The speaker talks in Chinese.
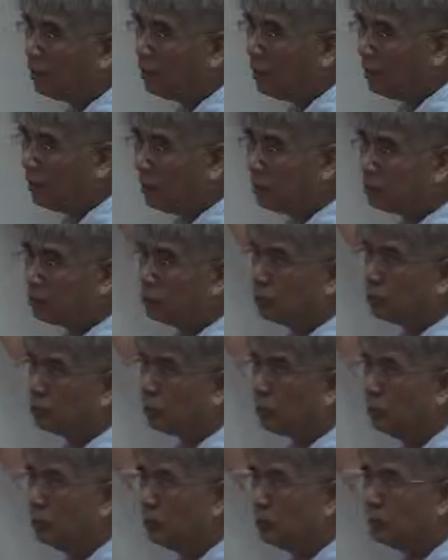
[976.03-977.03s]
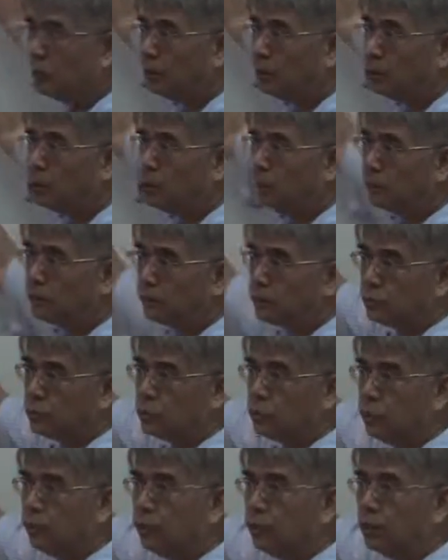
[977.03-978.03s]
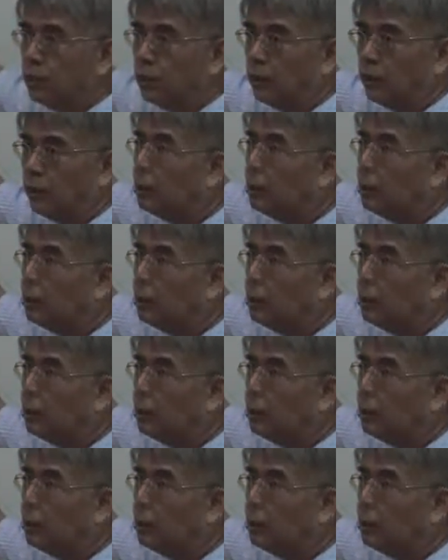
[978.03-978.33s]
要不然就是什么？要不然就是小于零